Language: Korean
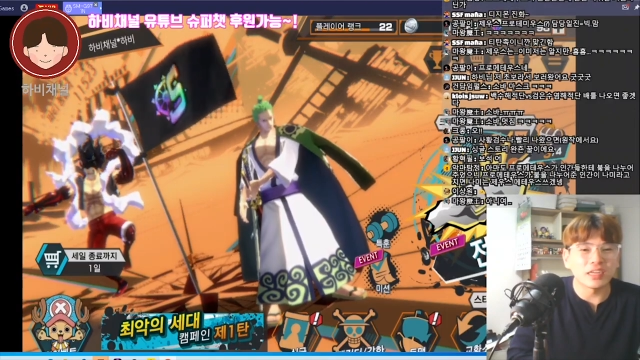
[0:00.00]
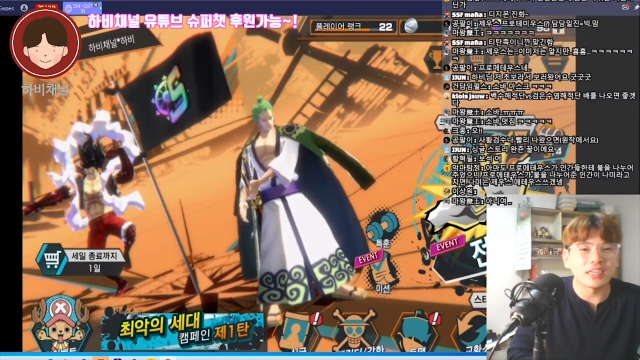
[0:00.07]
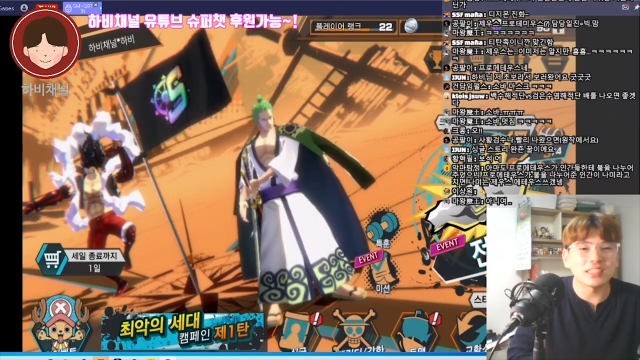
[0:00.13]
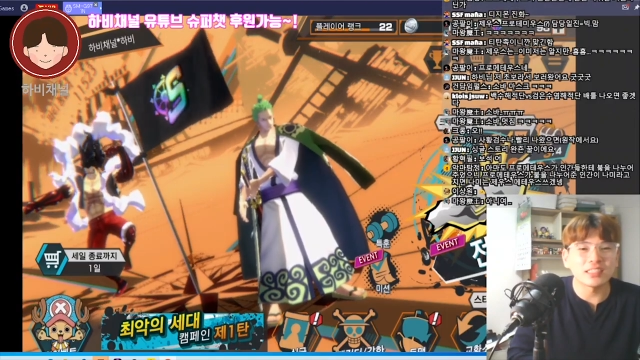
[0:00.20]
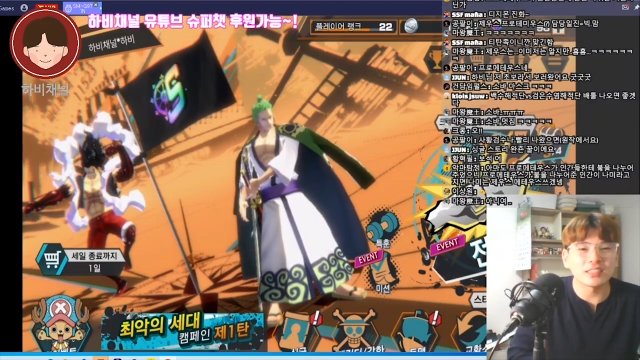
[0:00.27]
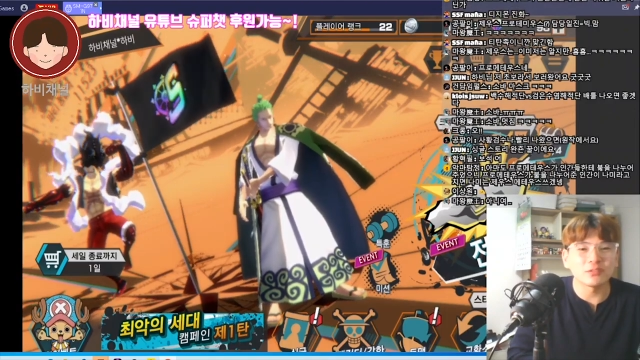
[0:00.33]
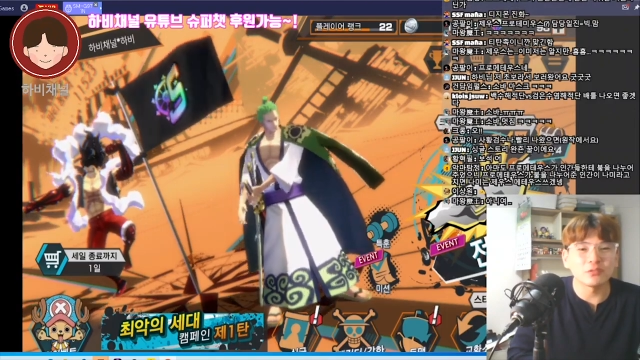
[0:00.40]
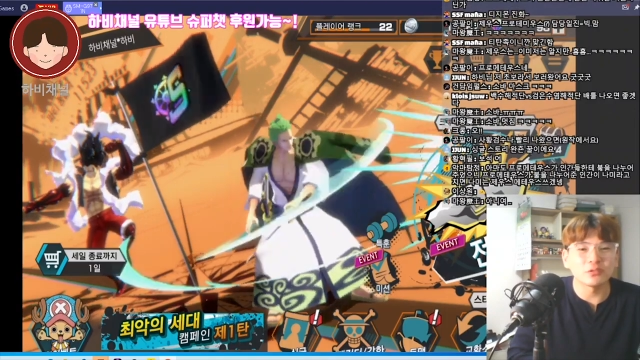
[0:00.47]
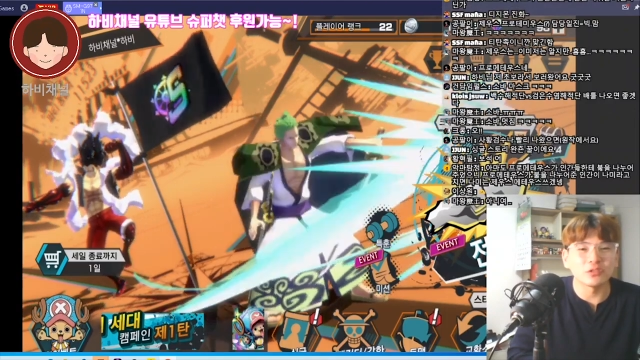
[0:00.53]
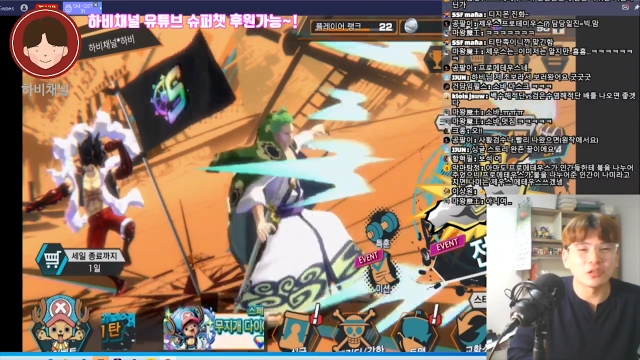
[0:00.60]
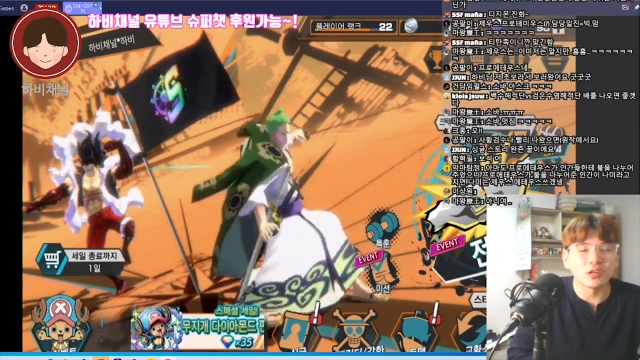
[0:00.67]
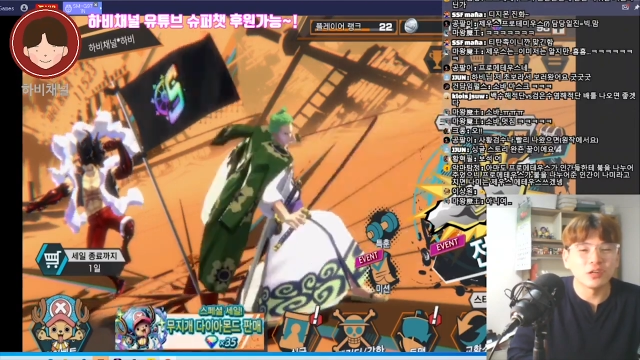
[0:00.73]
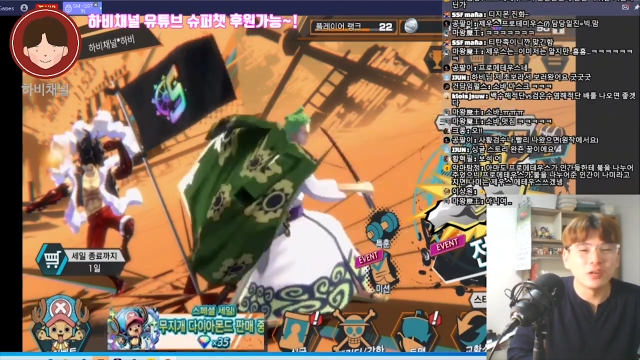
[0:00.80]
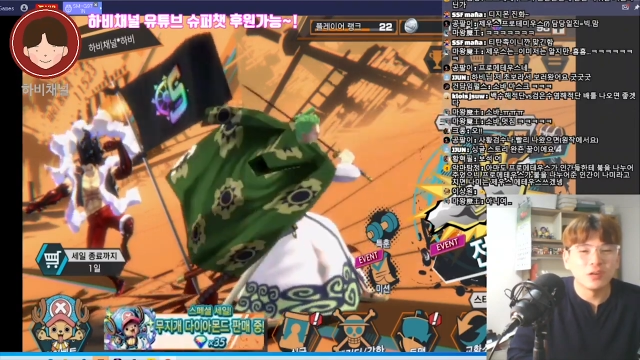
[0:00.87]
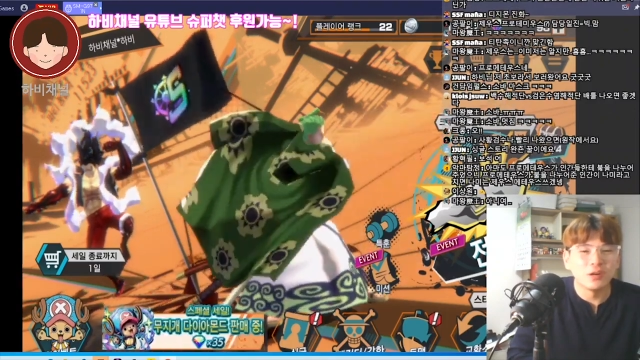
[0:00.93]
이
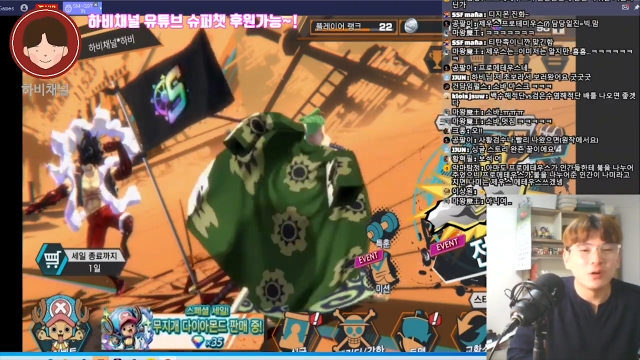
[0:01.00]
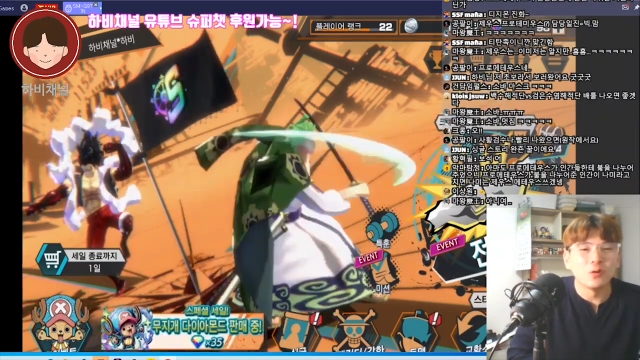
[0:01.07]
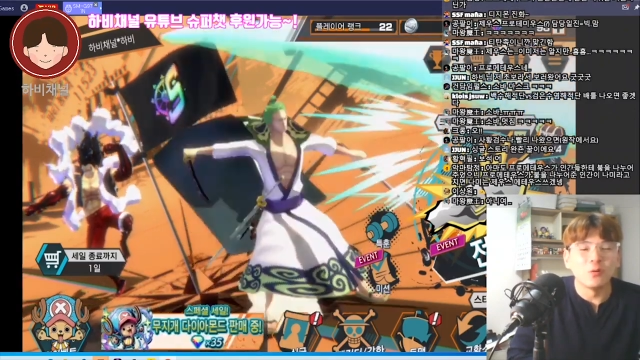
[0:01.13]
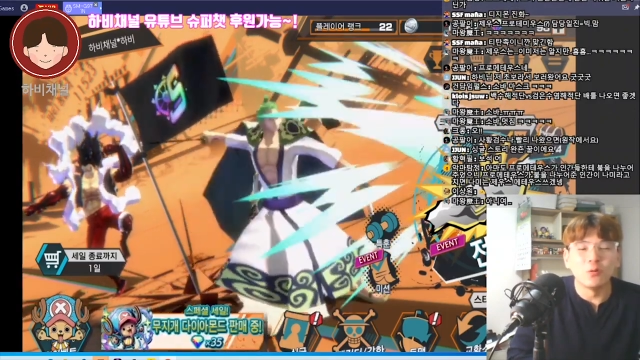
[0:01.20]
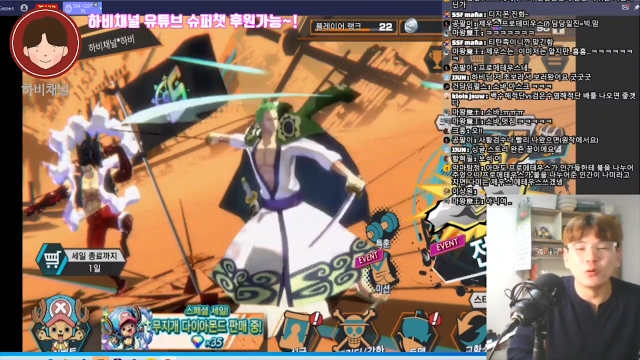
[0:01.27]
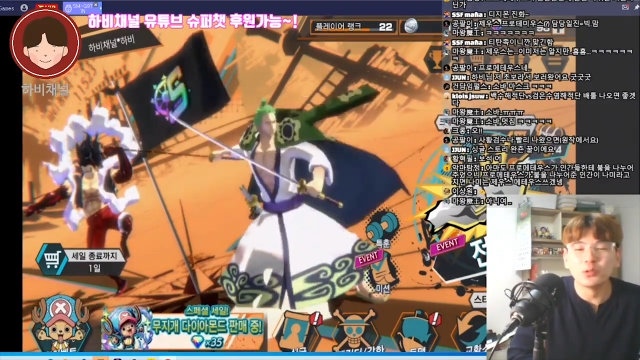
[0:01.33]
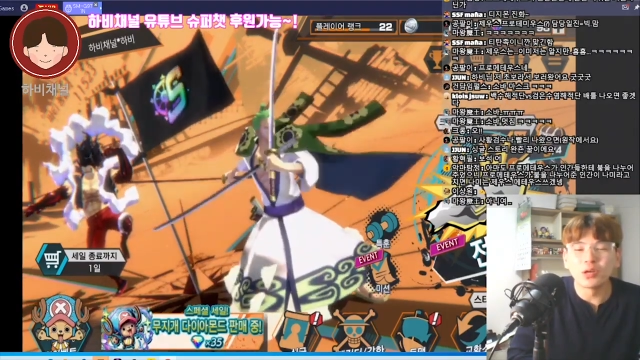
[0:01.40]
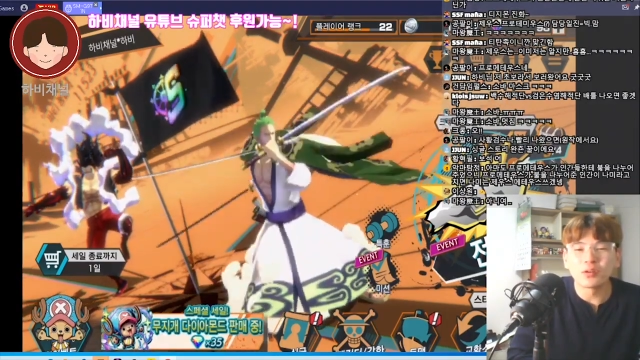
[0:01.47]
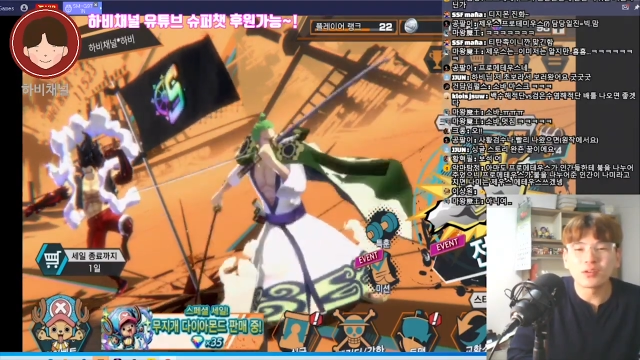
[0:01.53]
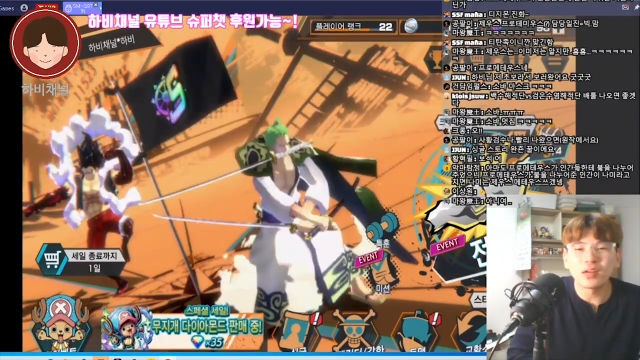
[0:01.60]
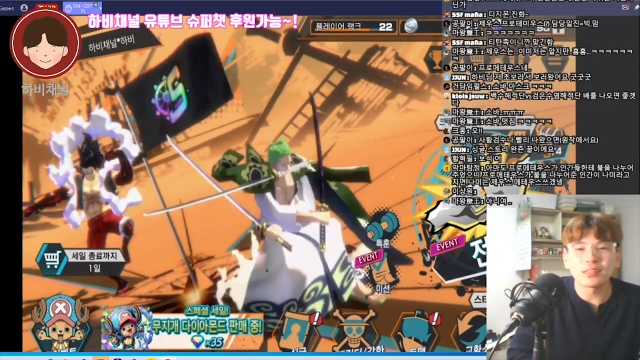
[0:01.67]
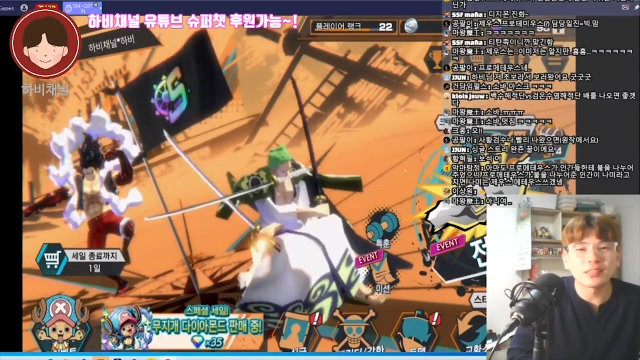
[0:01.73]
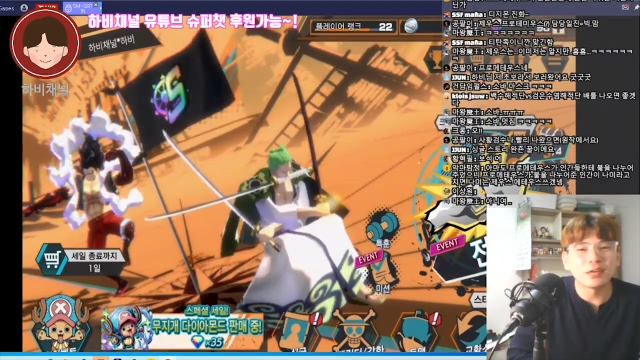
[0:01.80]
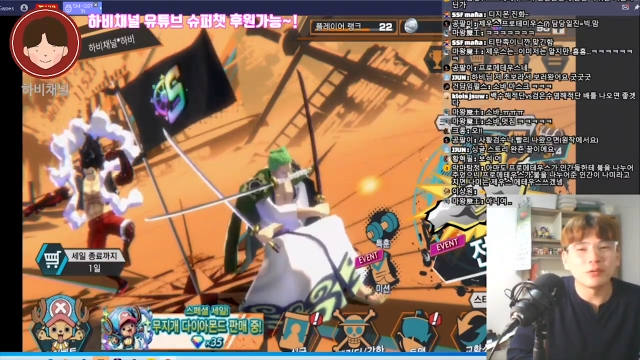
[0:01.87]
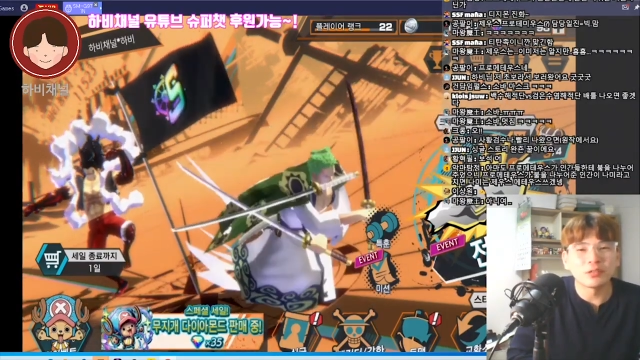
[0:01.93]
친구들을
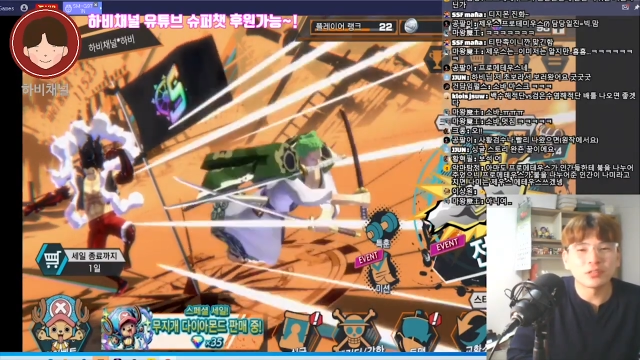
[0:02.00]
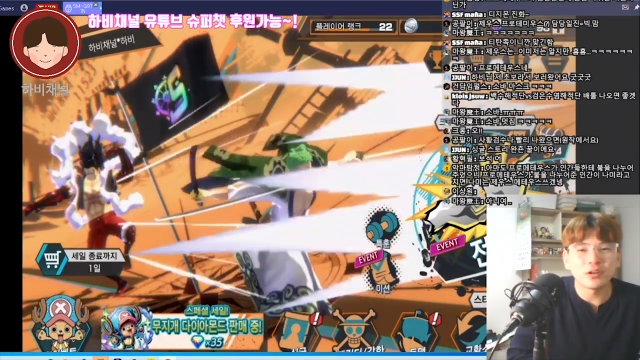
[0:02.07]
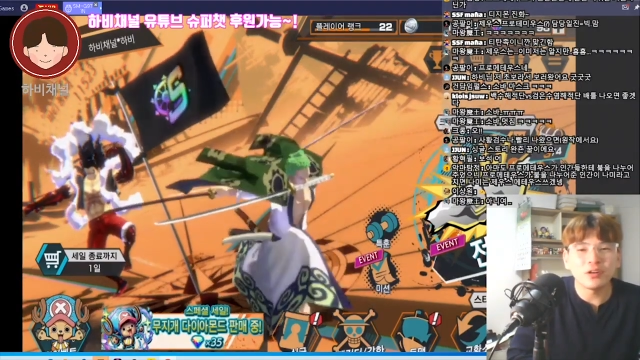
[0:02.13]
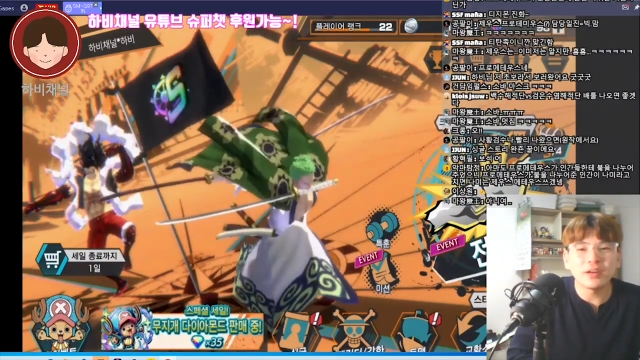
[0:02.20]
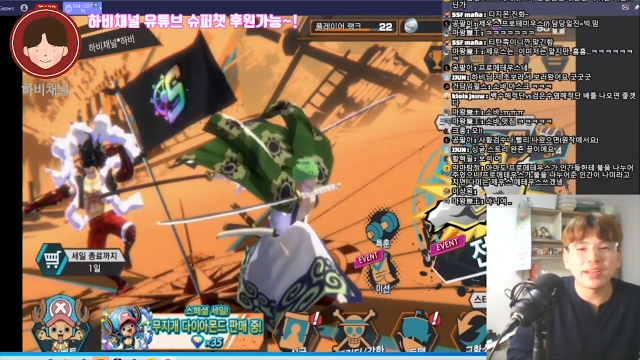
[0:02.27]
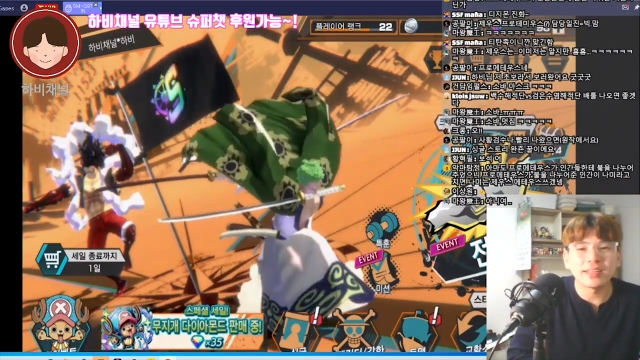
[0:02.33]
오성각 세워서